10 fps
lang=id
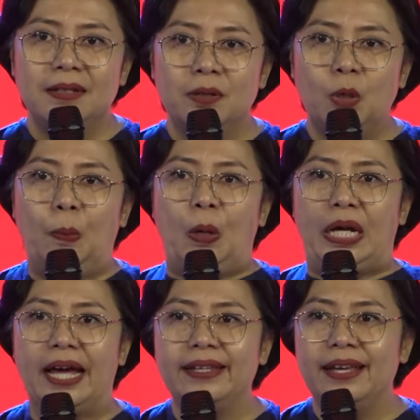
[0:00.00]

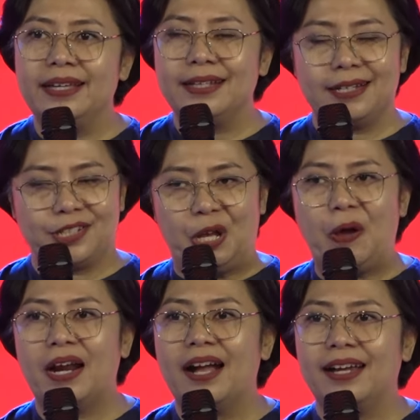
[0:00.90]
Hubungannya kita
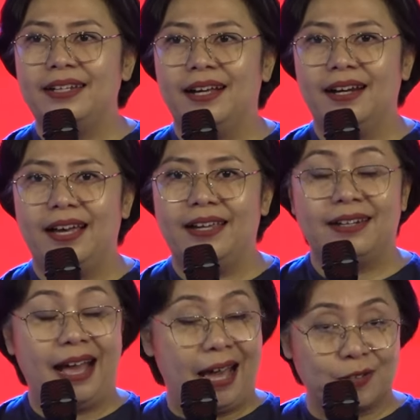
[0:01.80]
seorang akan yang
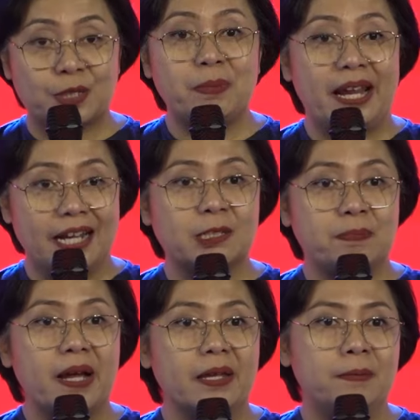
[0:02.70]
lain harus beres
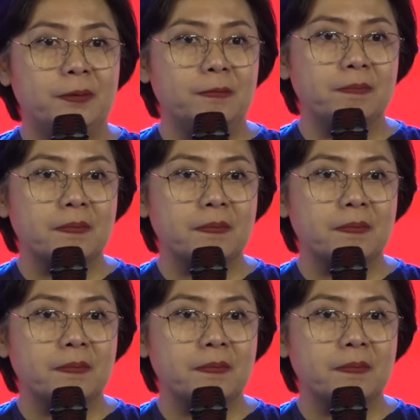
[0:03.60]
Pak Ibu.